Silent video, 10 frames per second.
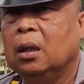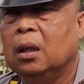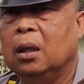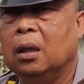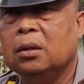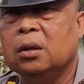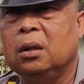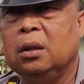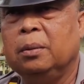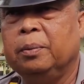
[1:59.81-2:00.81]
eh,
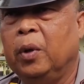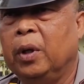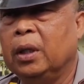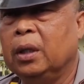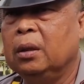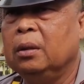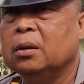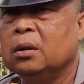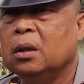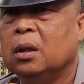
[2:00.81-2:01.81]
Rizky Boy ini
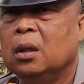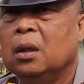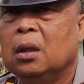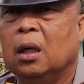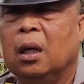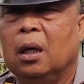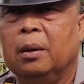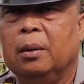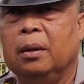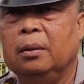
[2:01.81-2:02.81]
eh,